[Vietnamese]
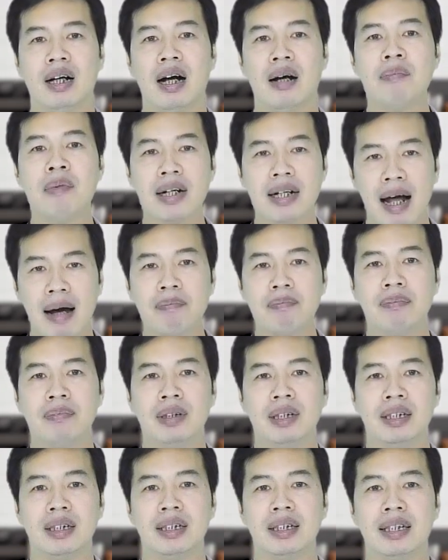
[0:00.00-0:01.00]
à, bước năm
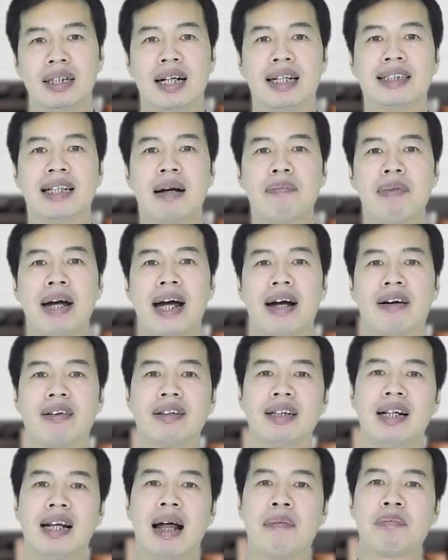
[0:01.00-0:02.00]
là cha mẹ
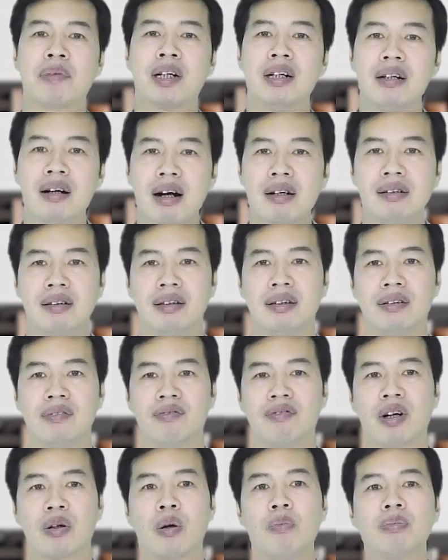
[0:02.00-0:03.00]
có thể làm gương
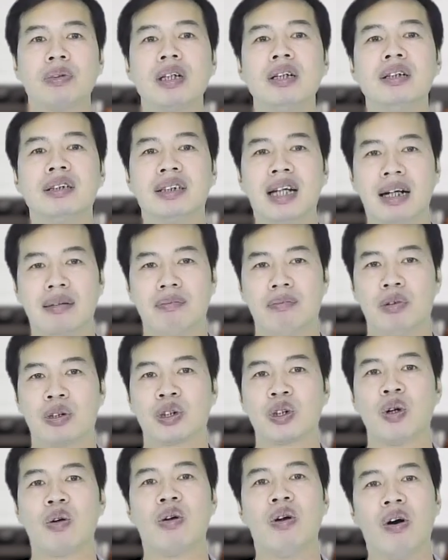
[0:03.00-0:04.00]
và cũng tự nhận một
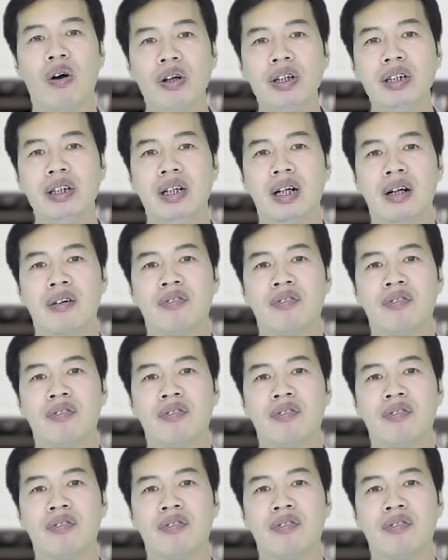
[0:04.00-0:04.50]
số lỗi